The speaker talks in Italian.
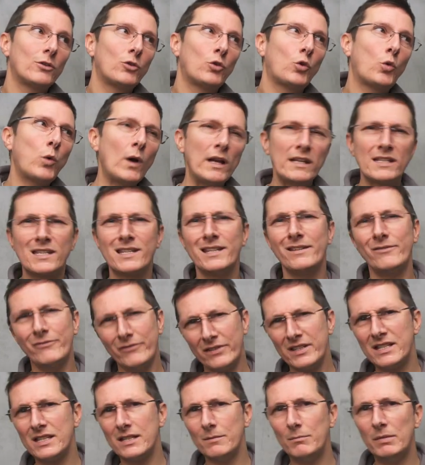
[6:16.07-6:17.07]
quasi
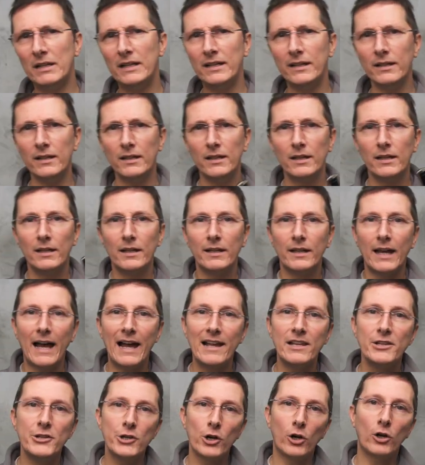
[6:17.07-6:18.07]
invisibili
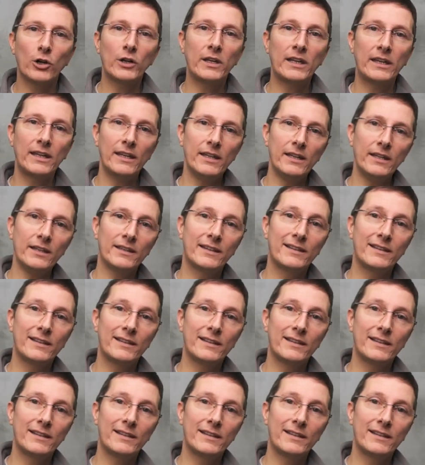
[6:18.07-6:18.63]
agli occhi